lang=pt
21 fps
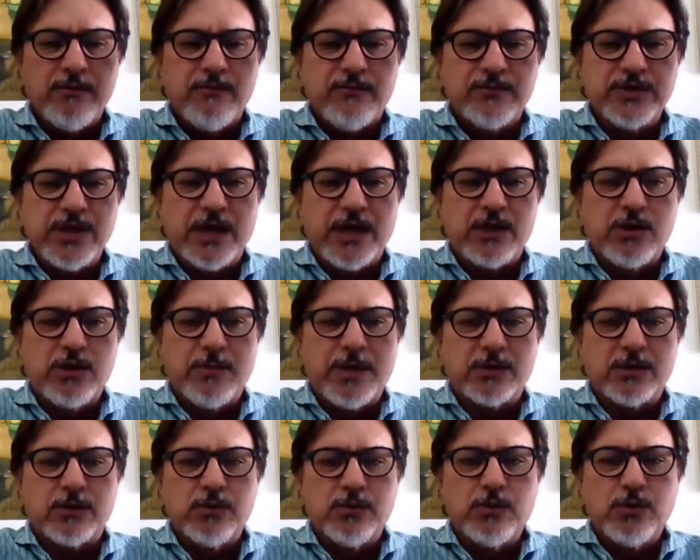Jairinho
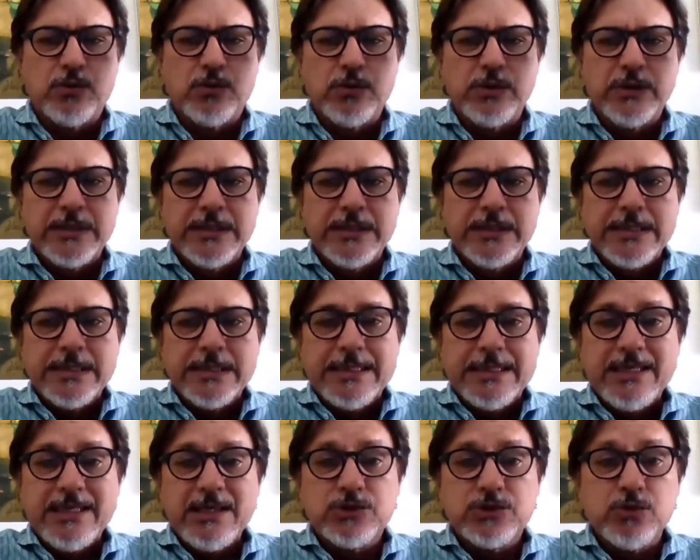matou.
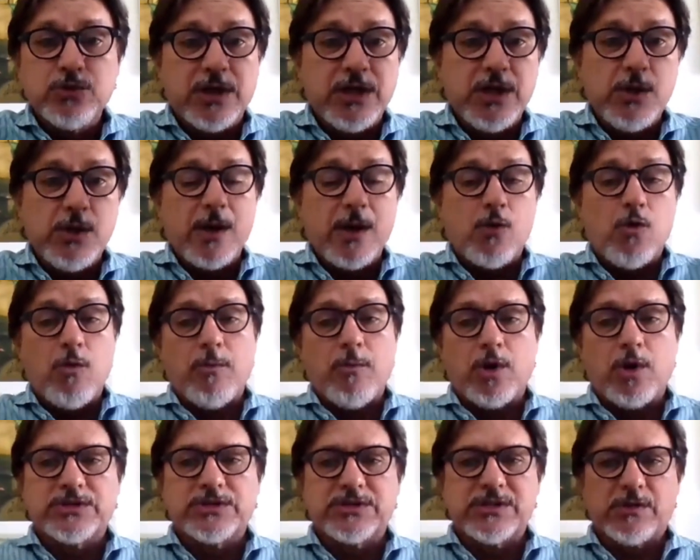Isso cria uma
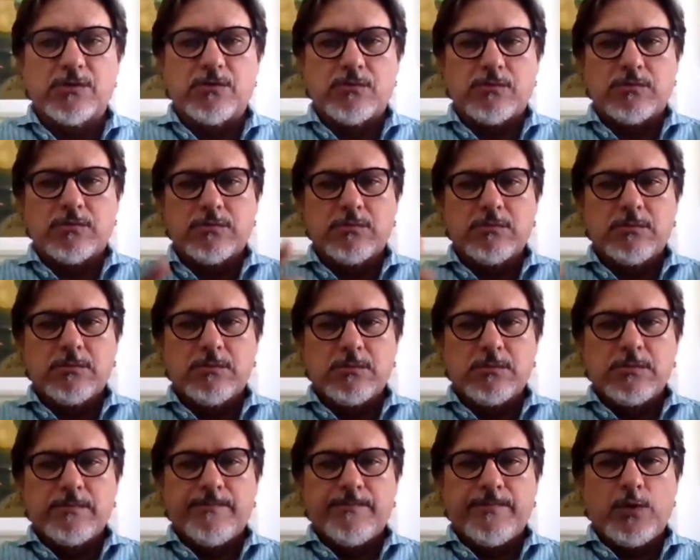comoção.
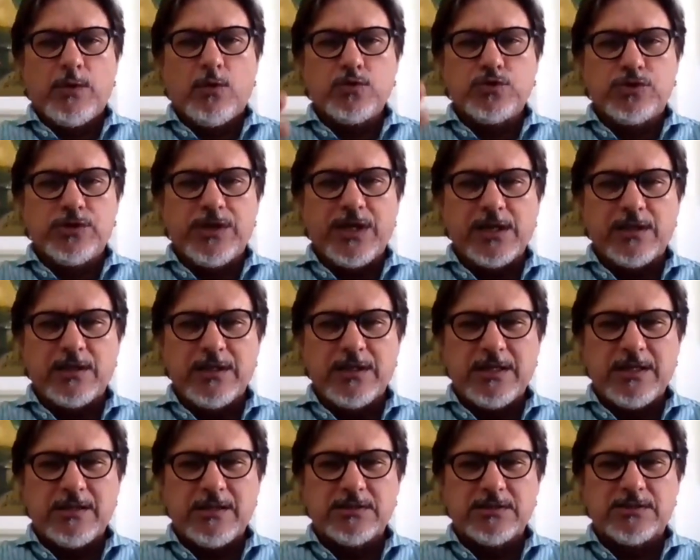Os
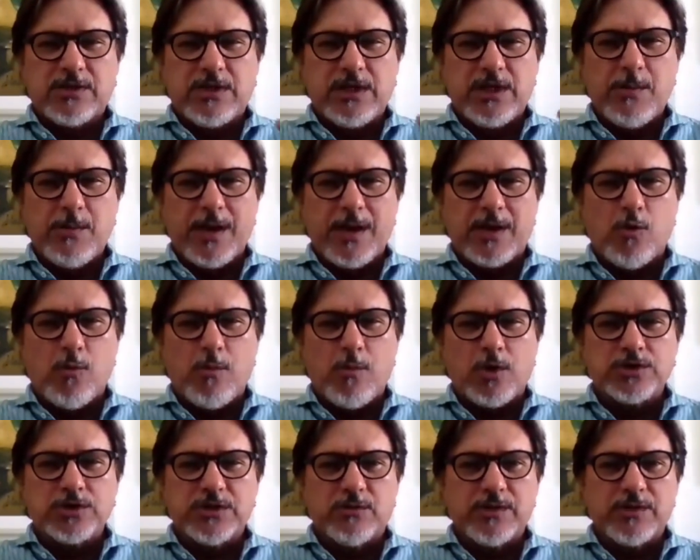Nandines criam uma
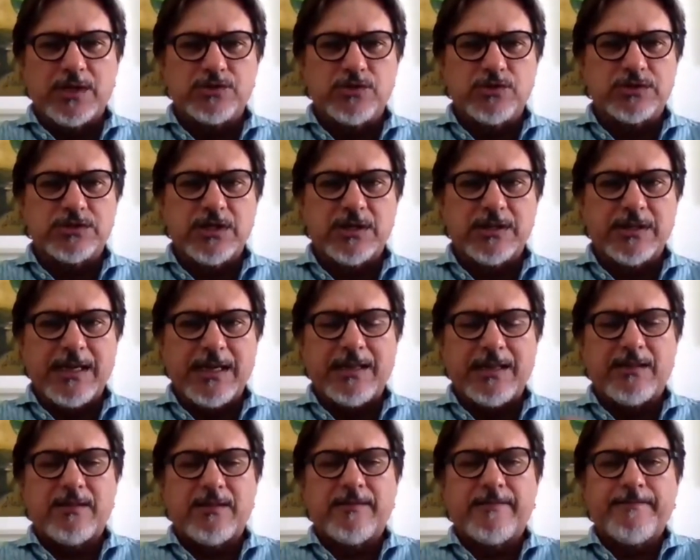comoção na
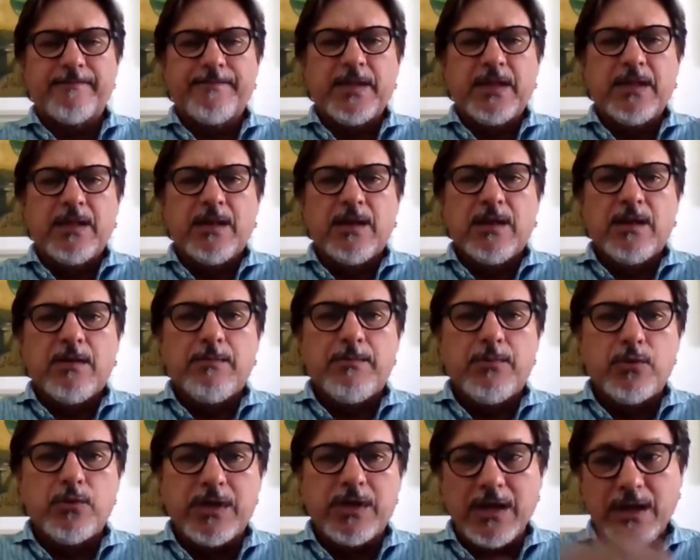sociedade,
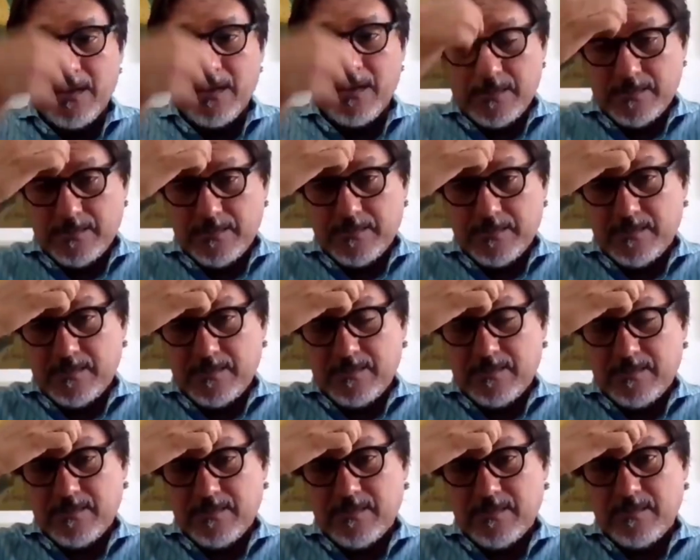porque
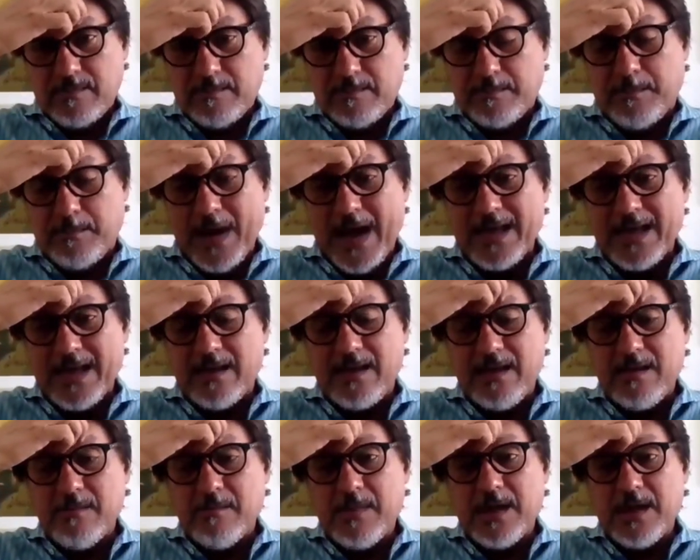pai
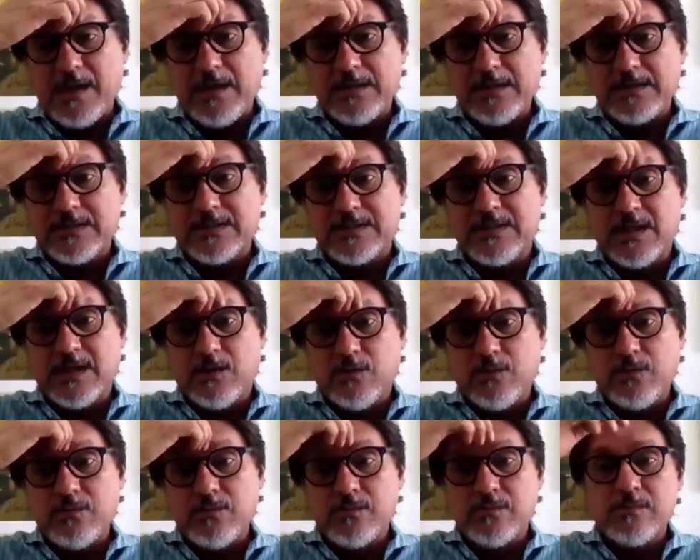e mãe
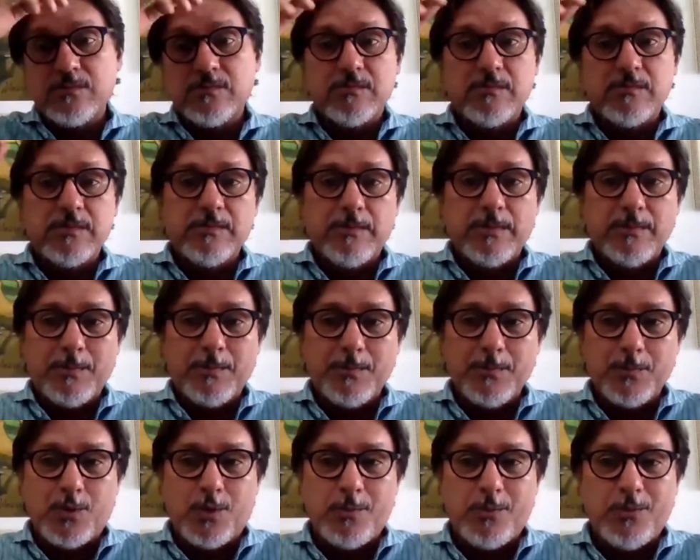são,
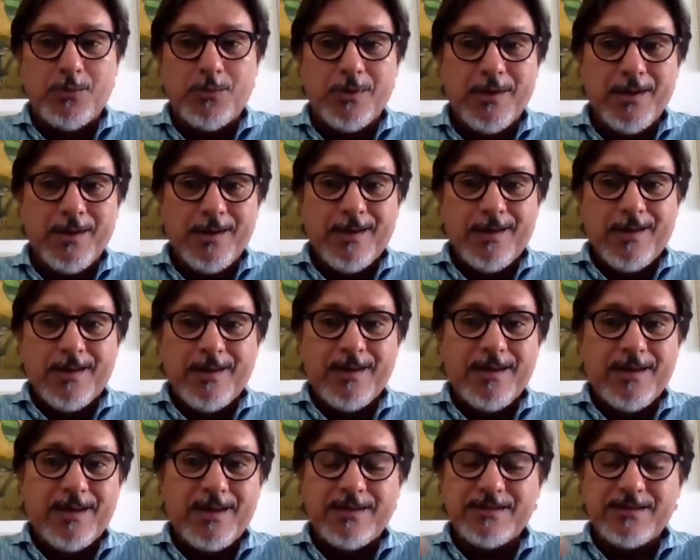como
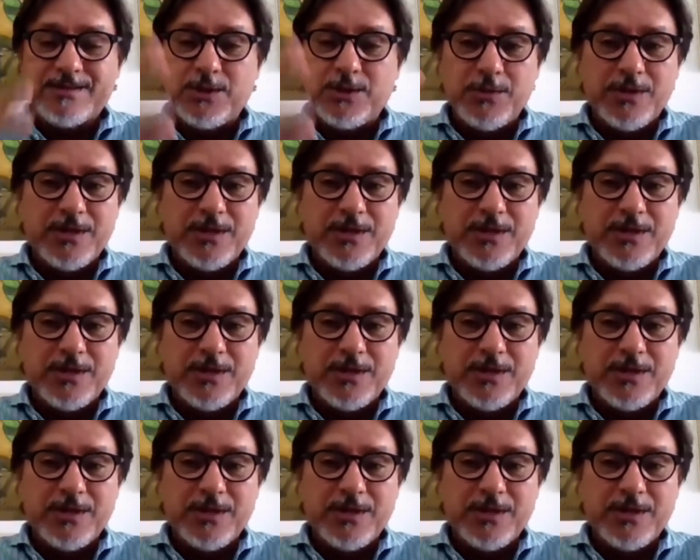é, e são